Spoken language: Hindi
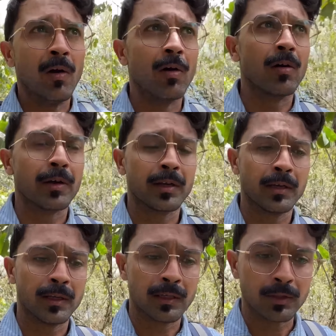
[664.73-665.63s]
और
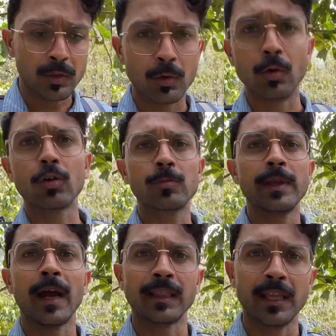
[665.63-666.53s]
जो लोग भी
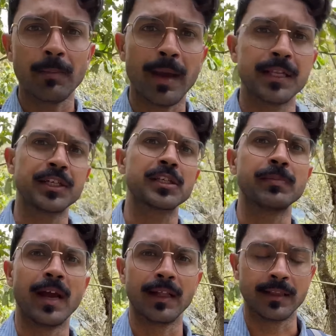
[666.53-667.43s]
आते हैं बैचेस
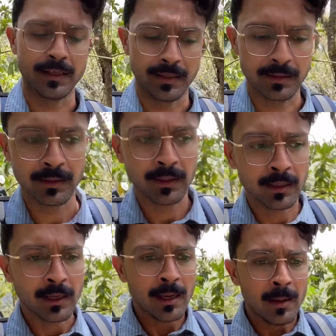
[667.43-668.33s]
में आते हैं
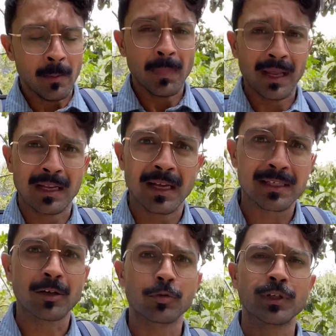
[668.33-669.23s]
पहले
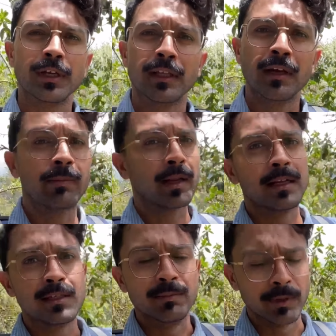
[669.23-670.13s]
ऐसा कुछ नहीं था
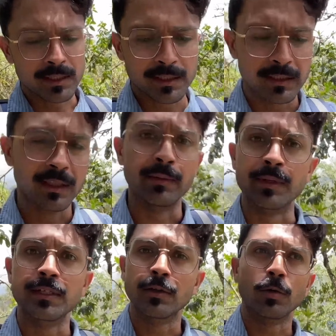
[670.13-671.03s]
पहले जब मर्जी जितने
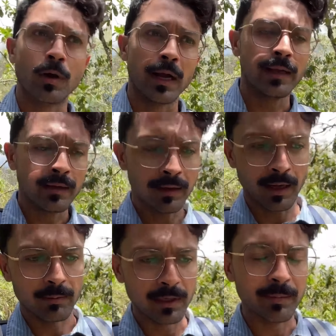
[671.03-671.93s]
मर्जी लोग आए
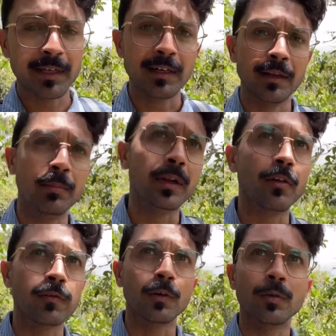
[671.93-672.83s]
अब लिमिटेड नंबर
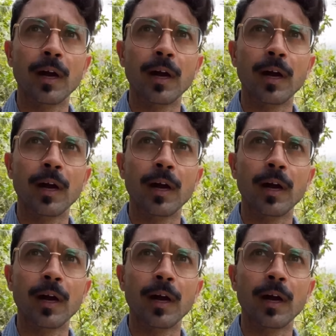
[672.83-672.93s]
ऑफ लोग